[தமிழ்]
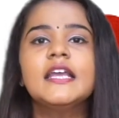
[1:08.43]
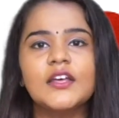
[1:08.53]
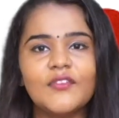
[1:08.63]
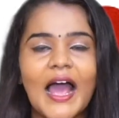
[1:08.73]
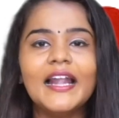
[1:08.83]

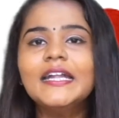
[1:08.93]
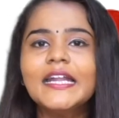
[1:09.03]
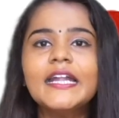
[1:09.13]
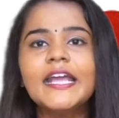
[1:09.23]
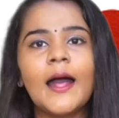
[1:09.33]
இந்த
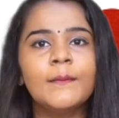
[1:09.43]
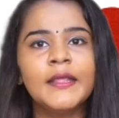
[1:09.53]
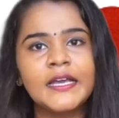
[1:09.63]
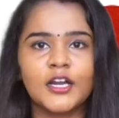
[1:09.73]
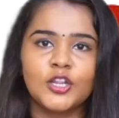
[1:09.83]
வேலண்டைன் டே
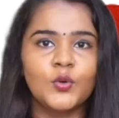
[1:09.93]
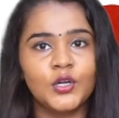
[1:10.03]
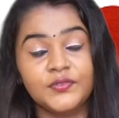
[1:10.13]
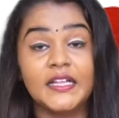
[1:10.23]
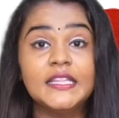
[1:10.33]
அப்படிங்கிறது
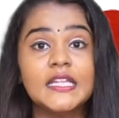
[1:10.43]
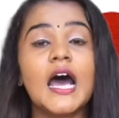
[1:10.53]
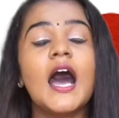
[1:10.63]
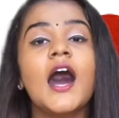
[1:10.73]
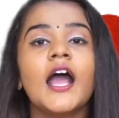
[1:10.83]
ஒன்று
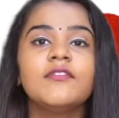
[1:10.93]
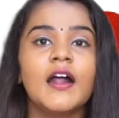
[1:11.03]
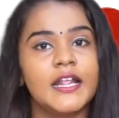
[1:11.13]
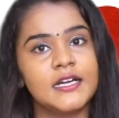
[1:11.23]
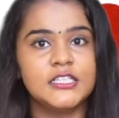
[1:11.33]
வந்ததாக
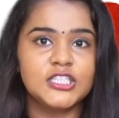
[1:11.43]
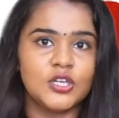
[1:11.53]
ஆய்வாளர்கள்